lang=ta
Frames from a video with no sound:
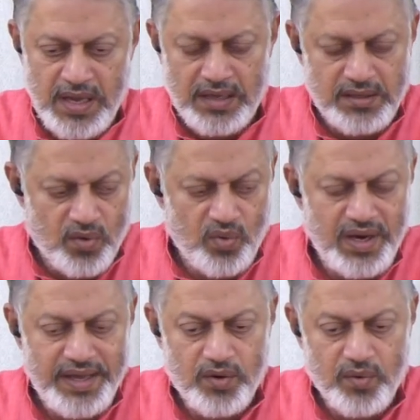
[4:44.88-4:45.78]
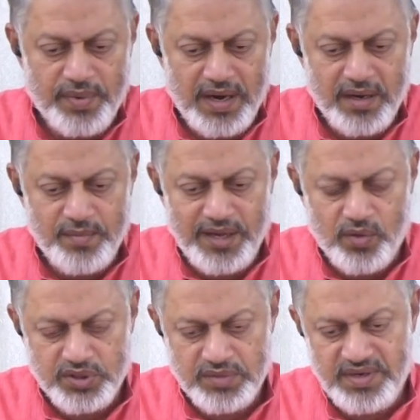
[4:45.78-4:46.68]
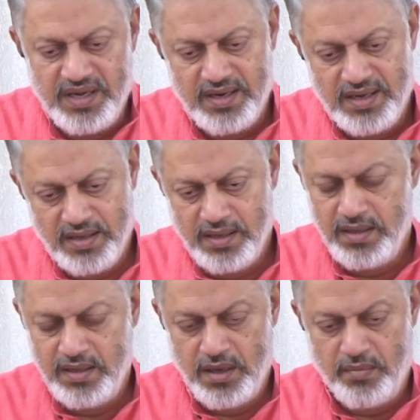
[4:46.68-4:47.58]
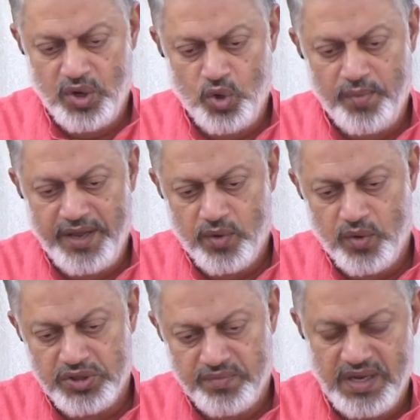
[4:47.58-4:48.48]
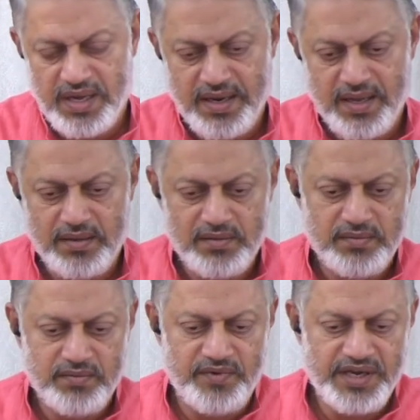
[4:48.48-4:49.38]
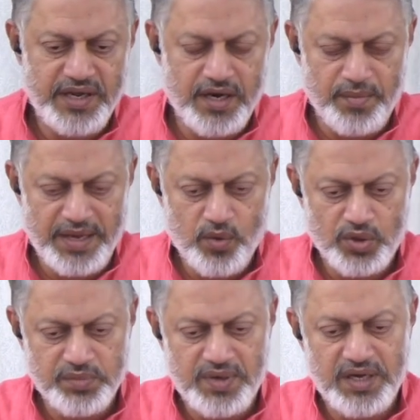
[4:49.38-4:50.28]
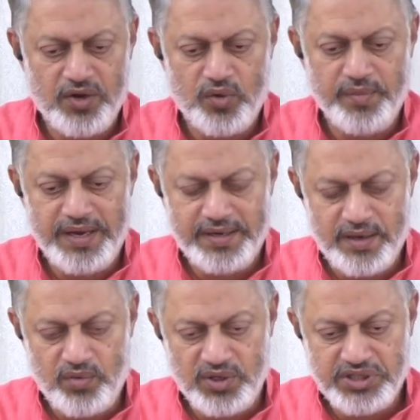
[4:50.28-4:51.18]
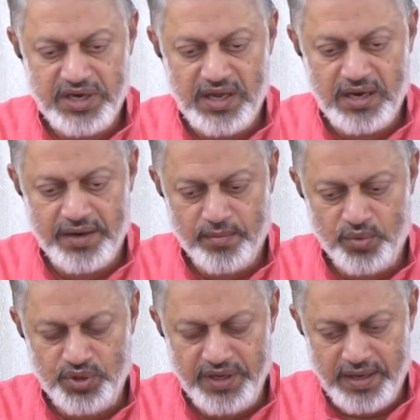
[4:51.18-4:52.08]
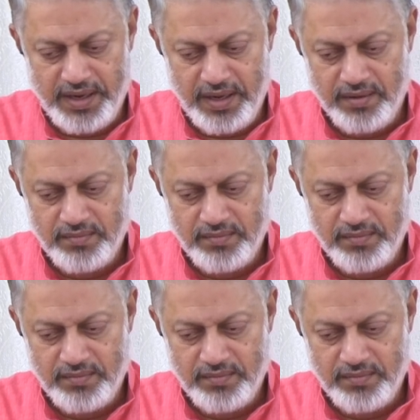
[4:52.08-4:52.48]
அதற்குள்ளே இருக்கும் பிராணமய கோஷம் நானா மனோமய கோஷம் நானா விஞ்ஞானமய கோஷமாக இருக்கும் இரட்டை உணர்ச்சிகளாலான புத்தி நானா